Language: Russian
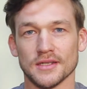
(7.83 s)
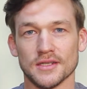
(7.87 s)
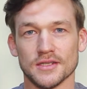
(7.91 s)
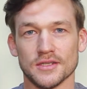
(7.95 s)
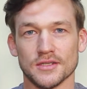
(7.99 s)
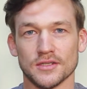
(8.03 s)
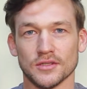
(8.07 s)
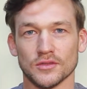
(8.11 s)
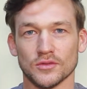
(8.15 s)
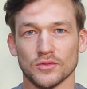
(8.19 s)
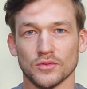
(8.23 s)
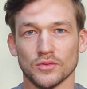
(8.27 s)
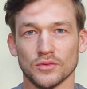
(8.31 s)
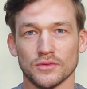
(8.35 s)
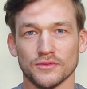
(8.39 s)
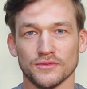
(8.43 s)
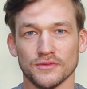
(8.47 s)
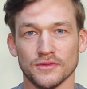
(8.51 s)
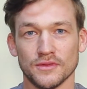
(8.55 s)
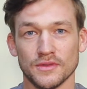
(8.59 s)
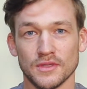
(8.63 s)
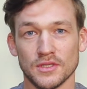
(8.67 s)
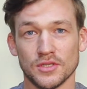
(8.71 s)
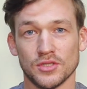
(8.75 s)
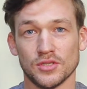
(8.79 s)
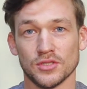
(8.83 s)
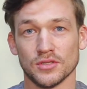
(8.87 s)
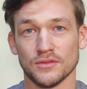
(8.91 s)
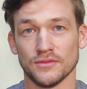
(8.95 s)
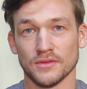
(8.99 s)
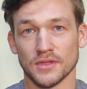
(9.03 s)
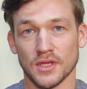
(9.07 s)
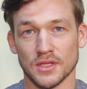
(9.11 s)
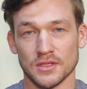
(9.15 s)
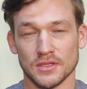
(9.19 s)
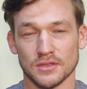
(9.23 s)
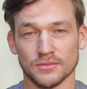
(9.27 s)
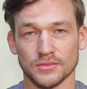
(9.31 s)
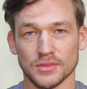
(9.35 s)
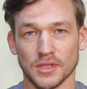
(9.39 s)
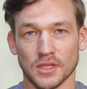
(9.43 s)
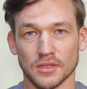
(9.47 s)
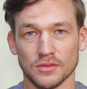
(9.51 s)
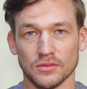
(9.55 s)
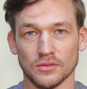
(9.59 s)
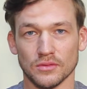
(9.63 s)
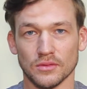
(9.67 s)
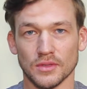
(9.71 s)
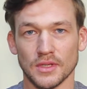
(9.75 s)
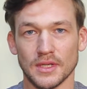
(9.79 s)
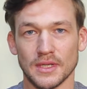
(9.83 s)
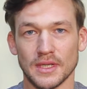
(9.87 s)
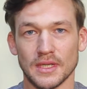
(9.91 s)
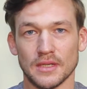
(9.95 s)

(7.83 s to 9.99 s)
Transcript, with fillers: институт в 2012 году,